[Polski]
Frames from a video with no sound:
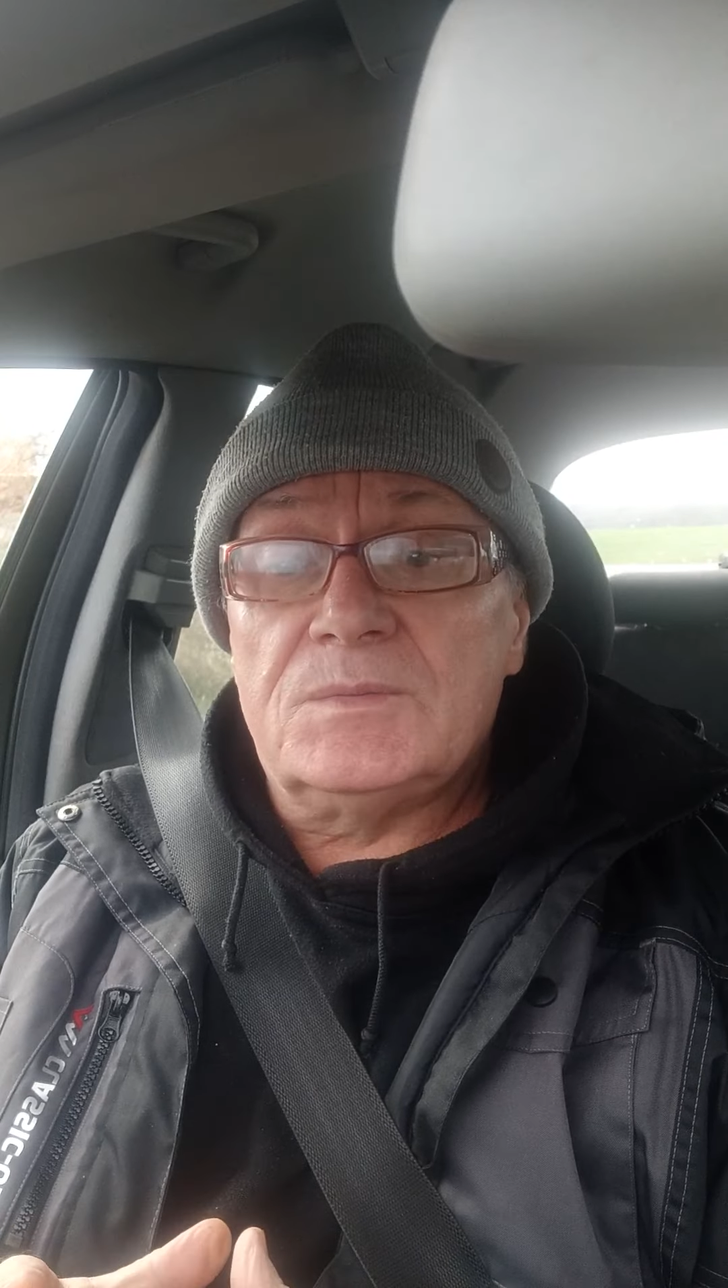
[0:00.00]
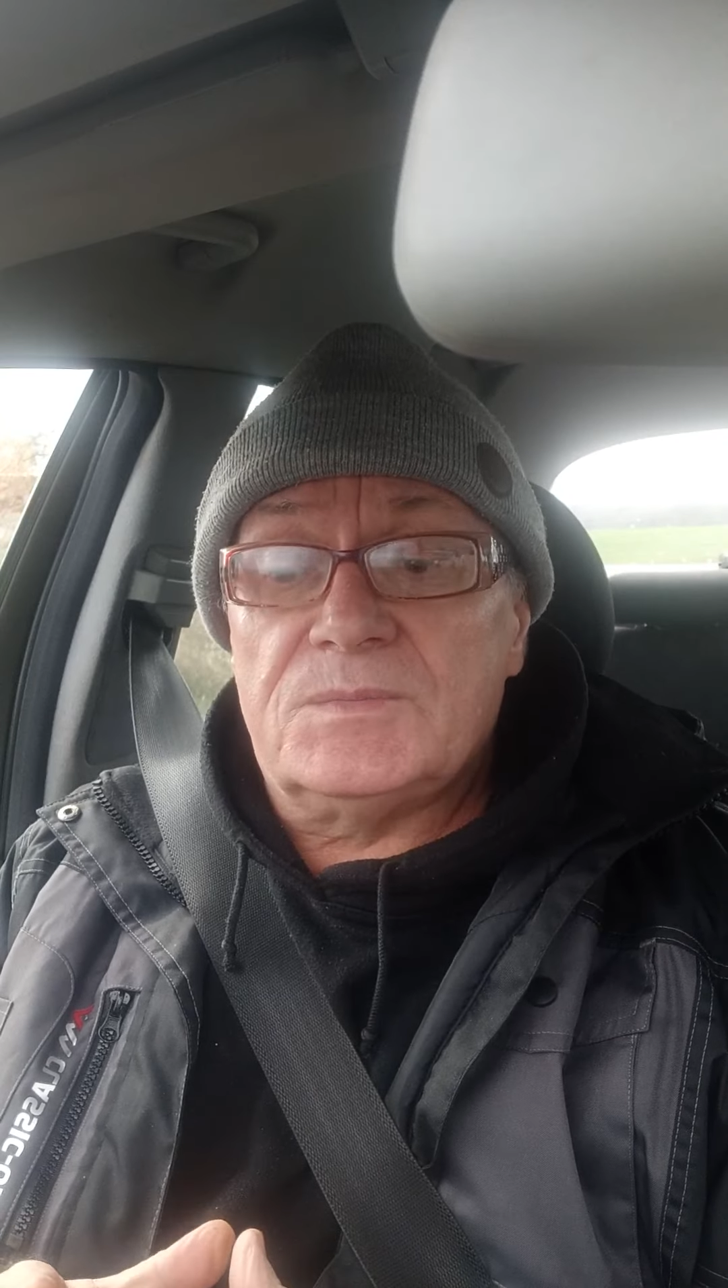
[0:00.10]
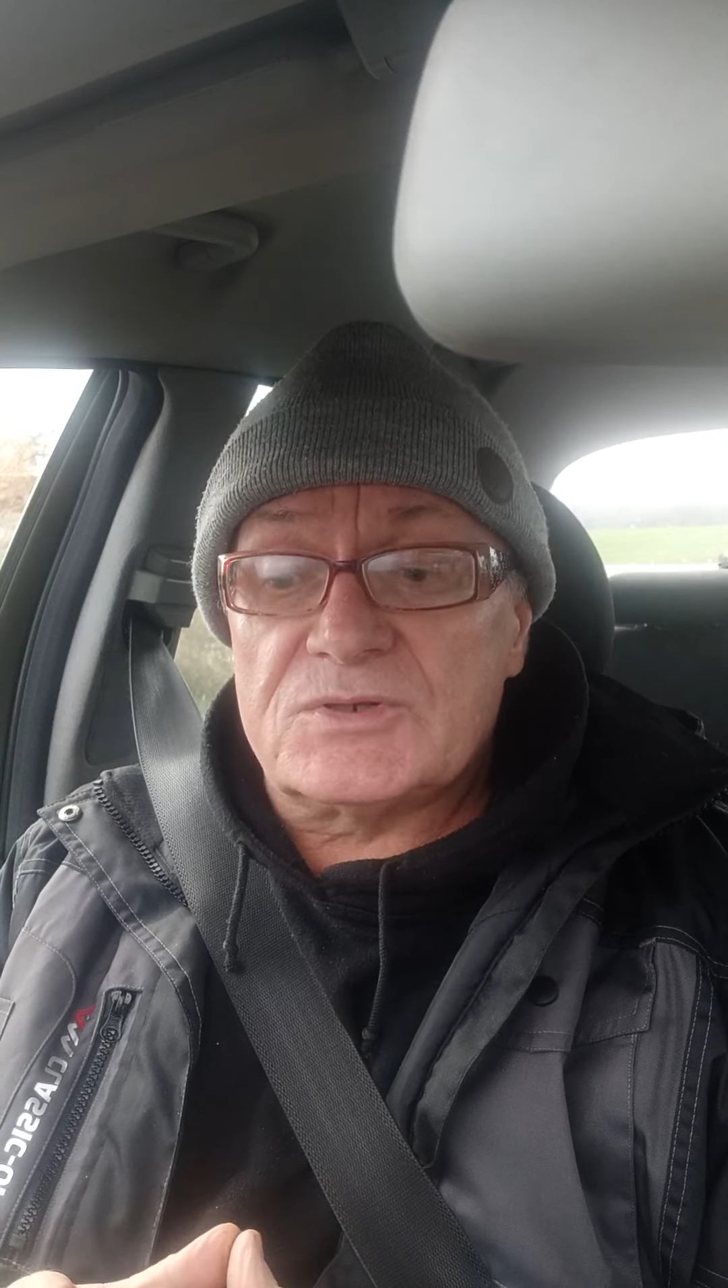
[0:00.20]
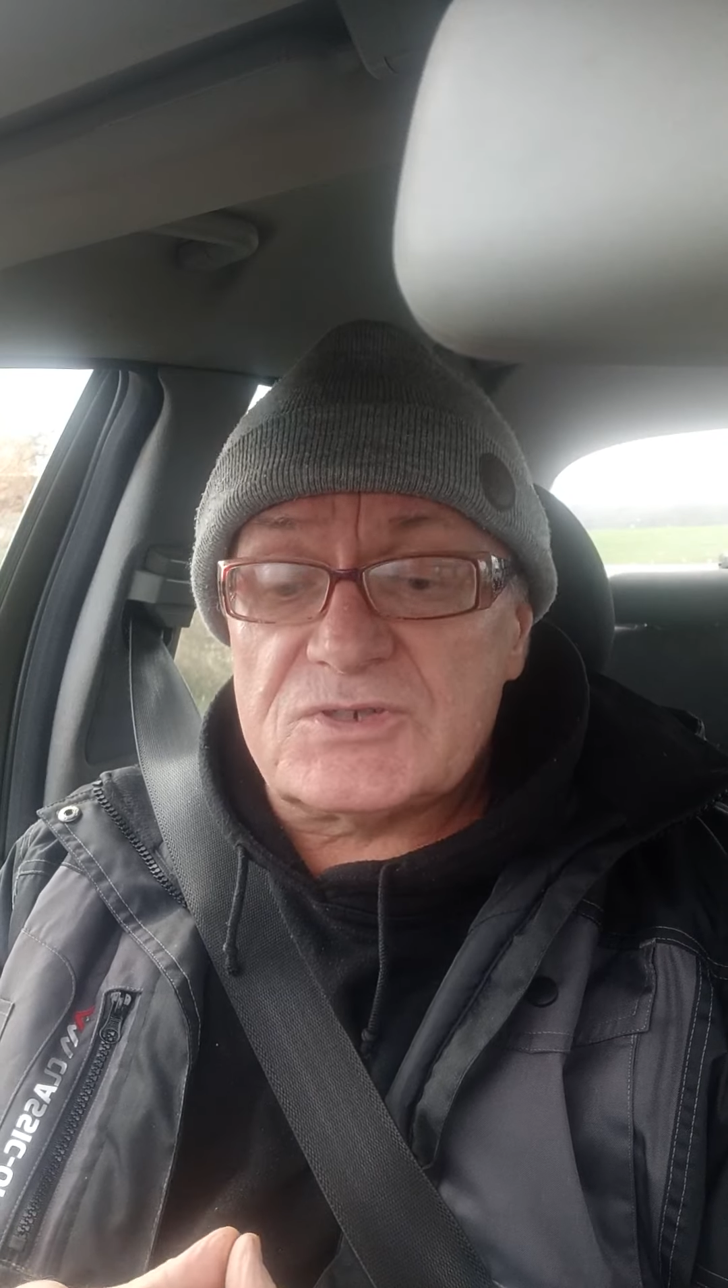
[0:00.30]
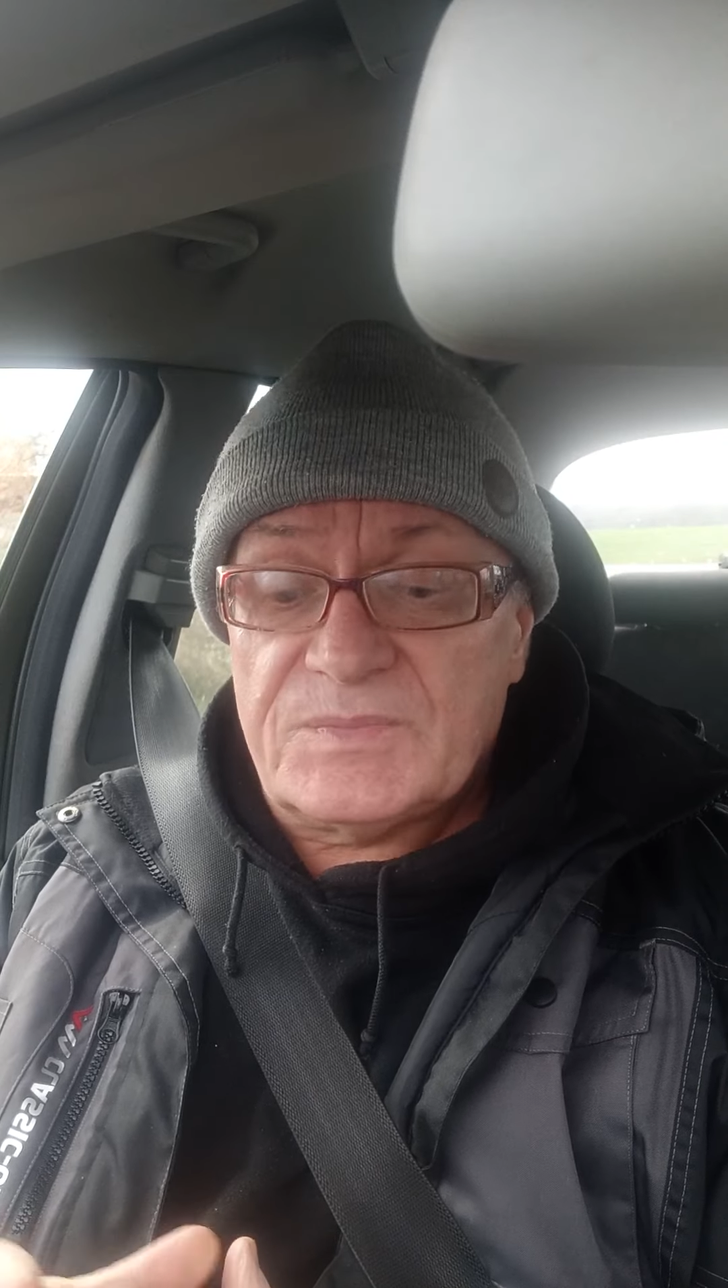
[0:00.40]

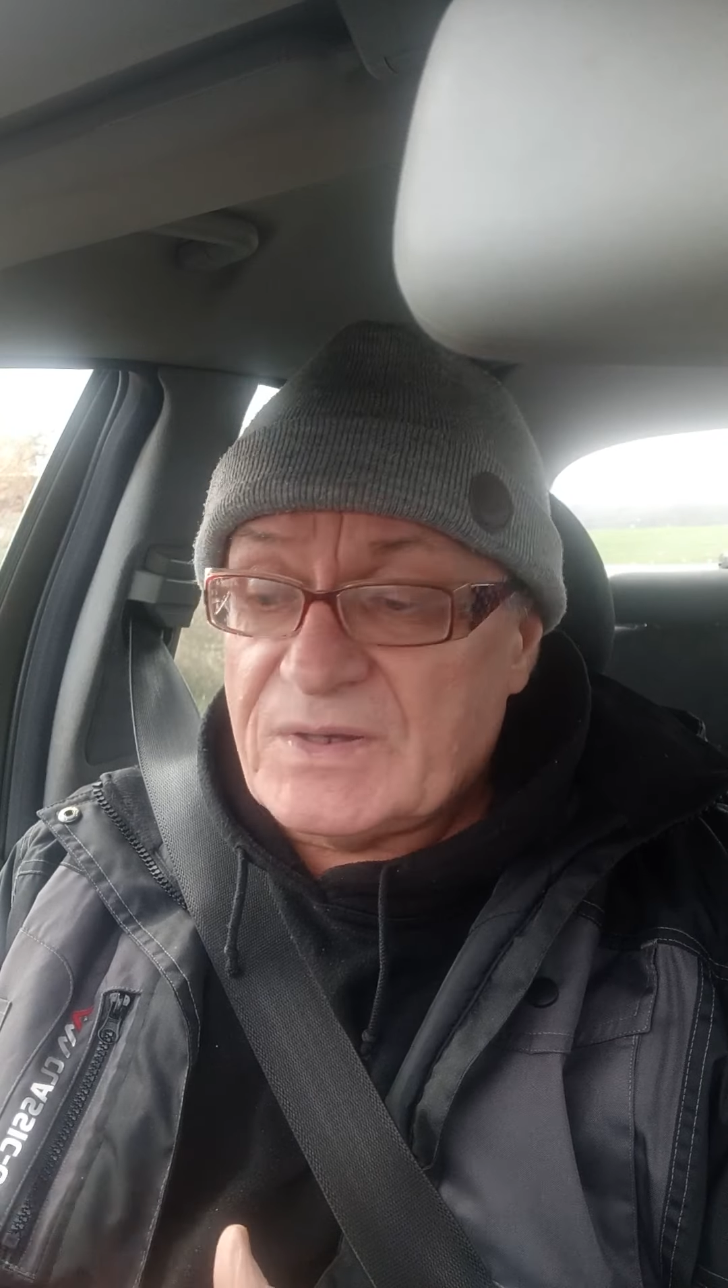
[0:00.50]
Proszę